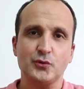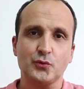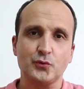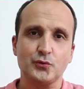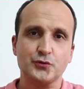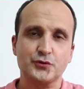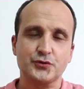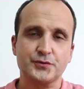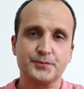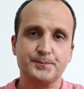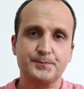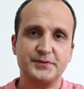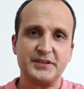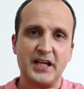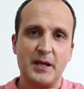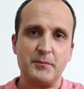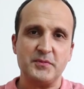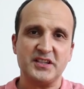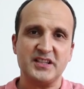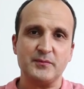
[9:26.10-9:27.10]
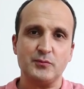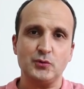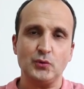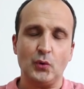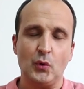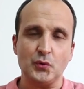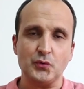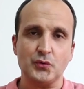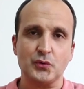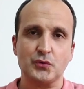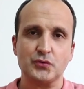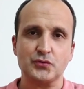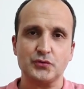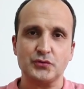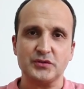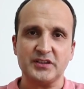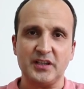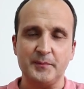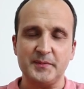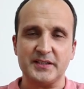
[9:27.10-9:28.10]
p Prime
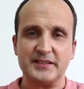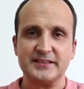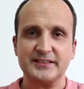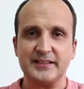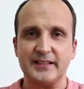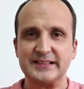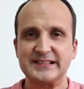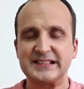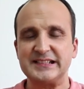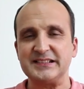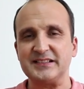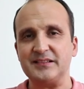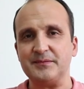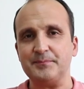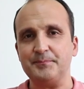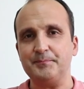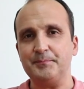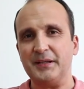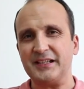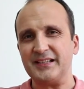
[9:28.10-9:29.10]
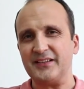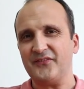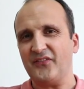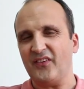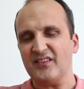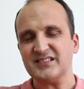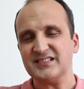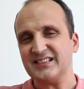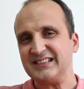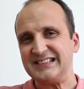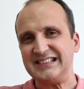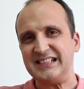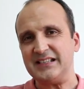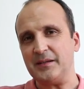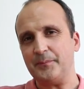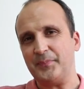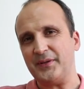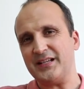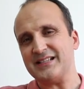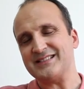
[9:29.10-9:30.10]
2019'un kamerası aslında bana
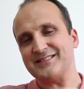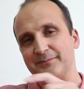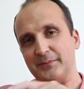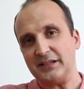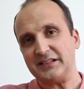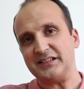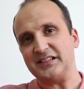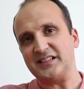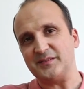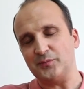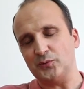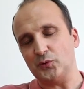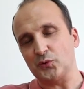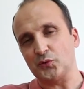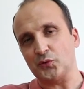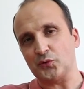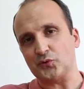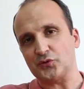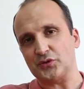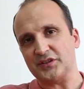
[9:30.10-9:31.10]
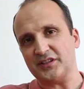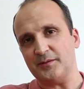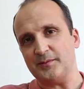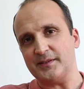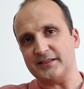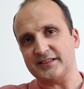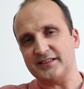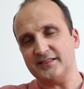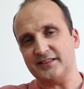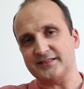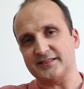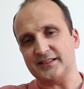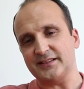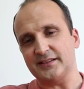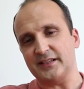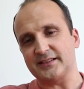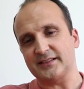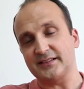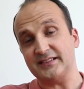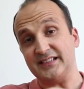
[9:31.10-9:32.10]
fazlasıyla PS Mart 2019'un kamerasını
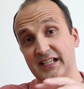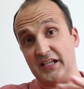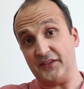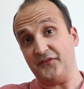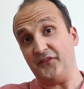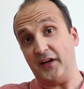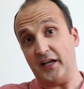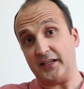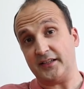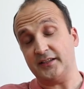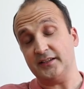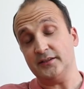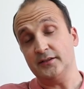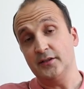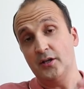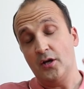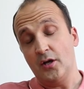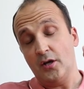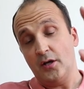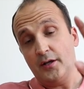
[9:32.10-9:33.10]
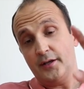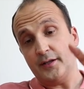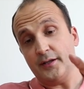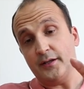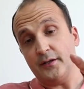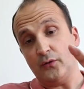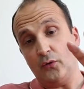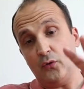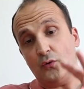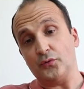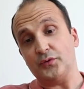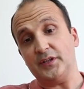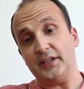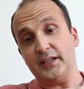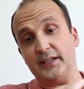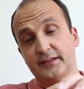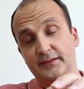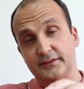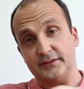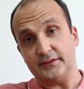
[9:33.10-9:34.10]
hatırlattı. Tek farkı e,
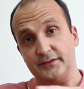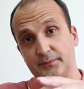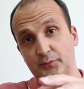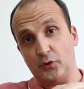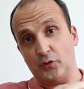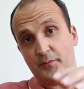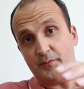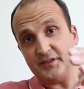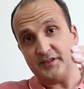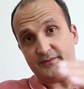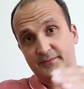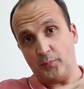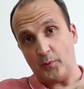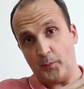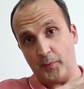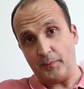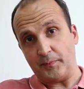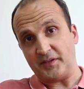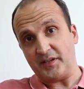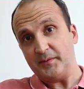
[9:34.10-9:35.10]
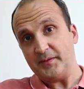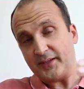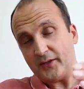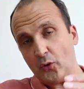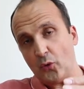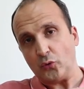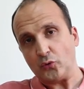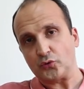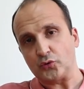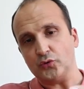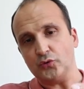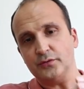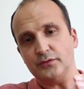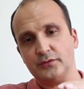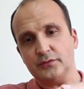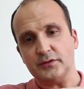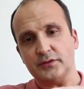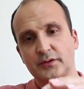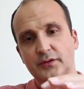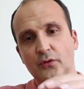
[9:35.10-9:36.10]
onda e, böyle bir pop-up kamera yoktu.
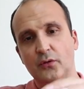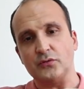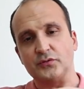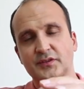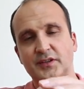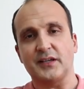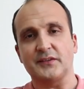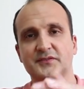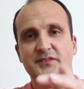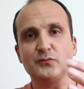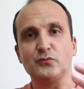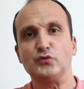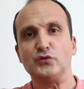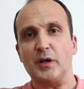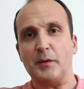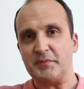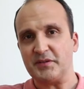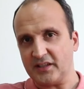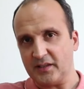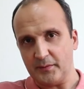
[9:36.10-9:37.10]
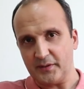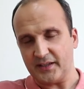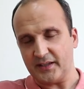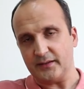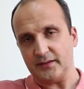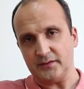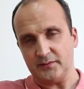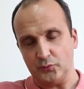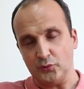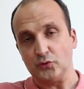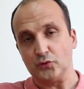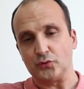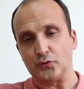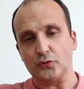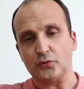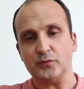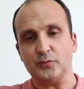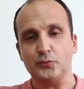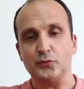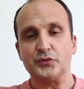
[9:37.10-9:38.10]
E, ön tarafta bulunan bir kamera
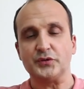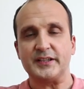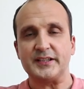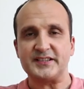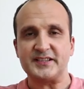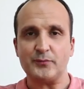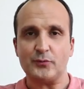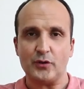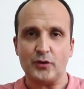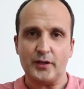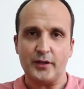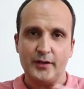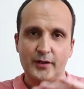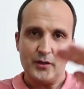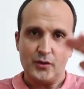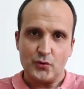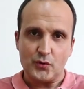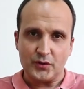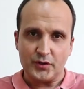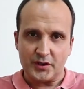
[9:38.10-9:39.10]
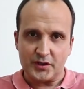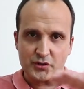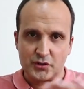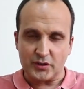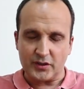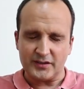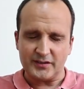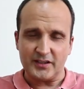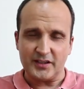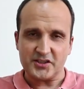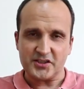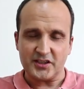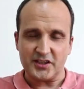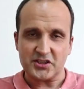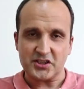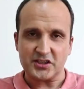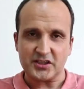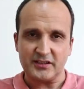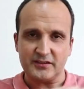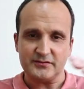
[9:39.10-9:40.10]
bulunuyordu. Bunda ise böyle yukarı çıkan,
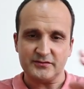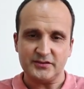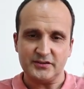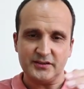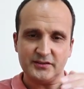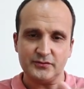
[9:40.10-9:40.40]
aşağı çıkan,